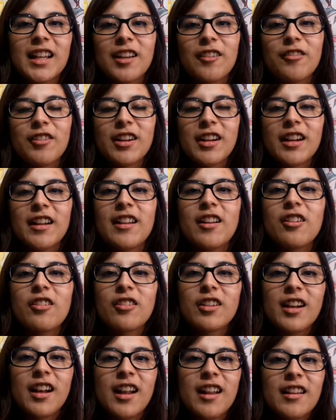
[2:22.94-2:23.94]
que fue creada
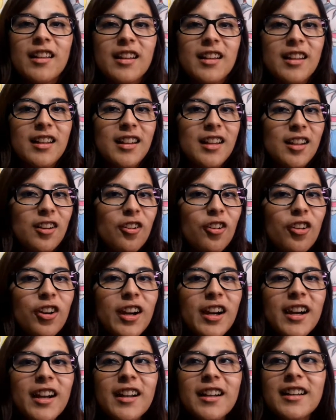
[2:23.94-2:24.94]
con el ADN de
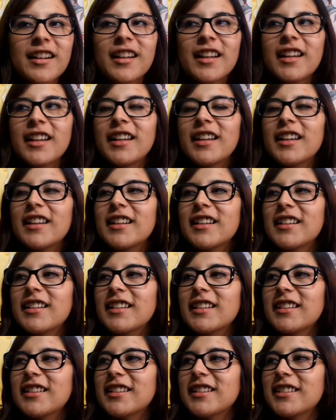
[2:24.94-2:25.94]
Logan
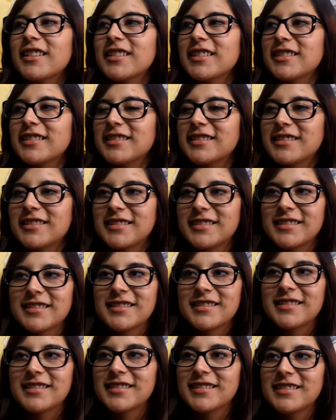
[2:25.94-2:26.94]
y
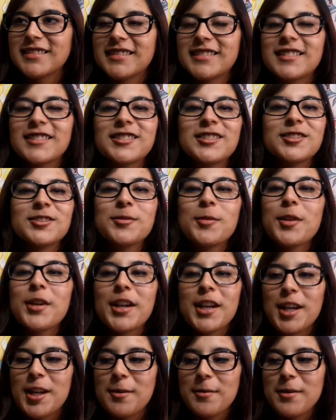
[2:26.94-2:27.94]
uy estuvo
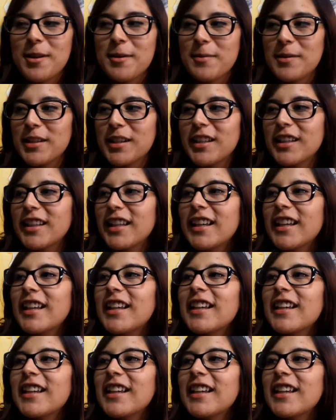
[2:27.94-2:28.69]
increíble, la verdad.